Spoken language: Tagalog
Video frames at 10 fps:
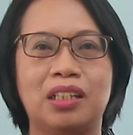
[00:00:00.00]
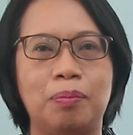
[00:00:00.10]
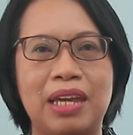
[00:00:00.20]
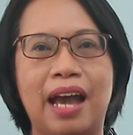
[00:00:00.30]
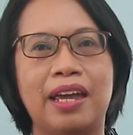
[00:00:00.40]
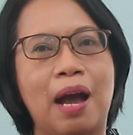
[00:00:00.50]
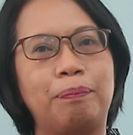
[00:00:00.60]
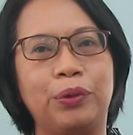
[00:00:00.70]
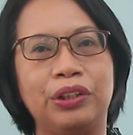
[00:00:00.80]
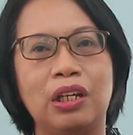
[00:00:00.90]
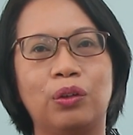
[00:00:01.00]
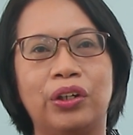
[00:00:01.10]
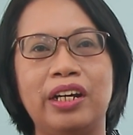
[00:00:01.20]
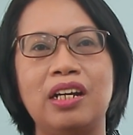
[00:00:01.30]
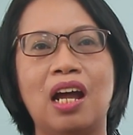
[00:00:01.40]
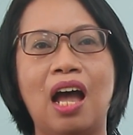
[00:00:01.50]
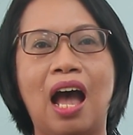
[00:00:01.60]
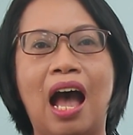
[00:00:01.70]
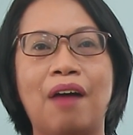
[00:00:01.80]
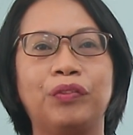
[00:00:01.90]
Sa biyaya po ni Lord,
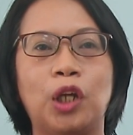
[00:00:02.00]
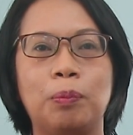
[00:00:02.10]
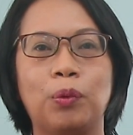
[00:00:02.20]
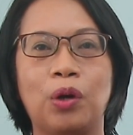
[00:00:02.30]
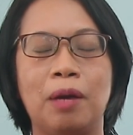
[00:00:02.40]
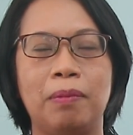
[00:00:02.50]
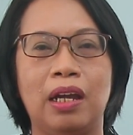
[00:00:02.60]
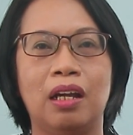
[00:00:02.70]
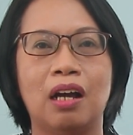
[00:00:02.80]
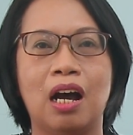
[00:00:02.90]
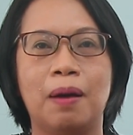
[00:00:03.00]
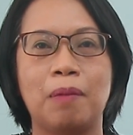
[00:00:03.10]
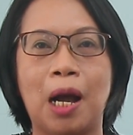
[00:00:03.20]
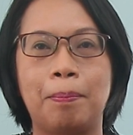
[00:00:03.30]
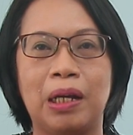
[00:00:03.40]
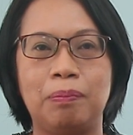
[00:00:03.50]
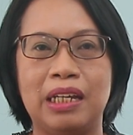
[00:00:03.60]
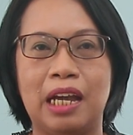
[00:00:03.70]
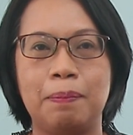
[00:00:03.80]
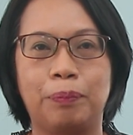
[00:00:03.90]
after po kami uh,
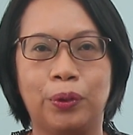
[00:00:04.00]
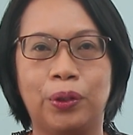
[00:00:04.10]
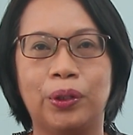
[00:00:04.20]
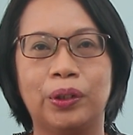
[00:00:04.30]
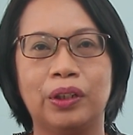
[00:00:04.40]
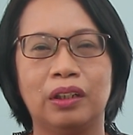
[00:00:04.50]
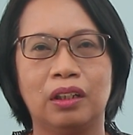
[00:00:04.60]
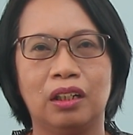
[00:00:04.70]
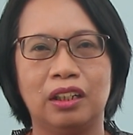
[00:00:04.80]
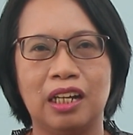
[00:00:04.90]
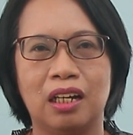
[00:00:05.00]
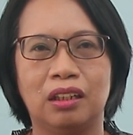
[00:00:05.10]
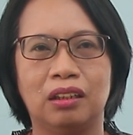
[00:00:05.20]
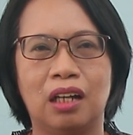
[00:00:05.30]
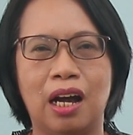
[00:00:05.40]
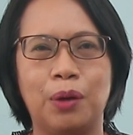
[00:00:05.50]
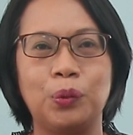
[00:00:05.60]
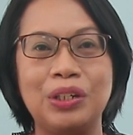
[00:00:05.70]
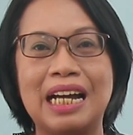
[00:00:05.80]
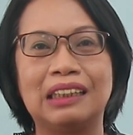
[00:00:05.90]
makapagbigay po ng uh,
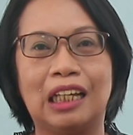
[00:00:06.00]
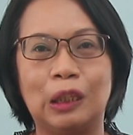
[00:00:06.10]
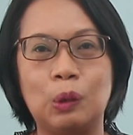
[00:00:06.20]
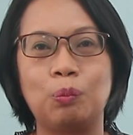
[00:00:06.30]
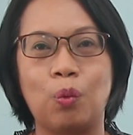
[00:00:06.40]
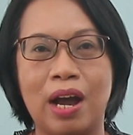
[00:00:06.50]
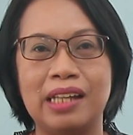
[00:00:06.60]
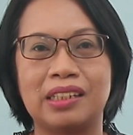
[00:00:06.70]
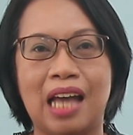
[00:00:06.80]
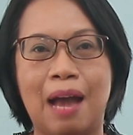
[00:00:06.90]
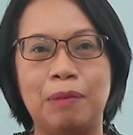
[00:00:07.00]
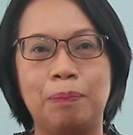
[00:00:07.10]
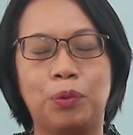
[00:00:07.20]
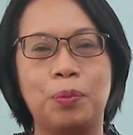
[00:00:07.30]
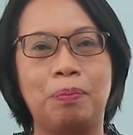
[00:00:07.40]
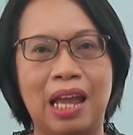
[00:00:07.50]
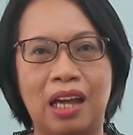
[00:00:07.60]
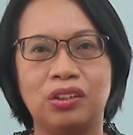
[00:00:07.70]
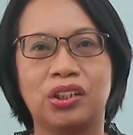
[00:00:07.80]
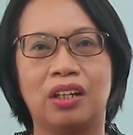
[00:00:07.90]
unang tatlong buwan sa amin pong pledge